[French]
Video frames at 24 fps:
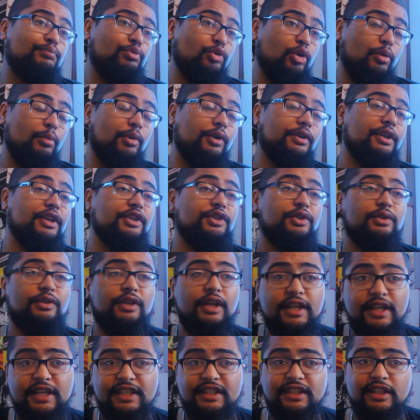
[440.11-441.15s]
purement
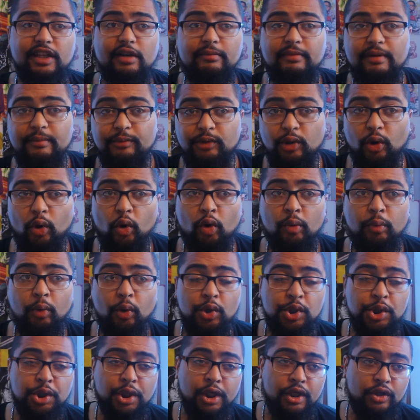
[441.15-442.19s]
nationaliste et en même temps
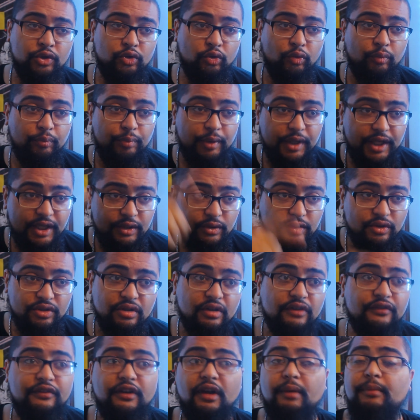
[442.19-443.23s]
reprocher à ton pays de
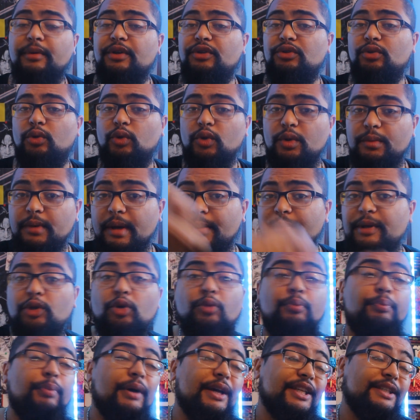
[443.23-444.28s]
s'enfermer sur lui-même et
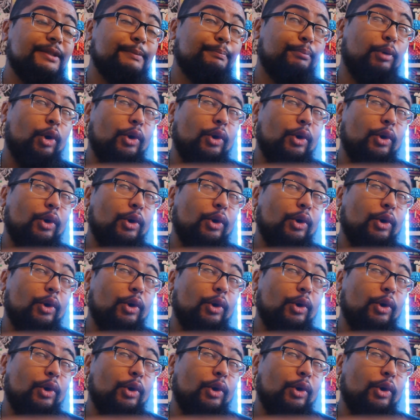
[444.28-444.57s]
de pas se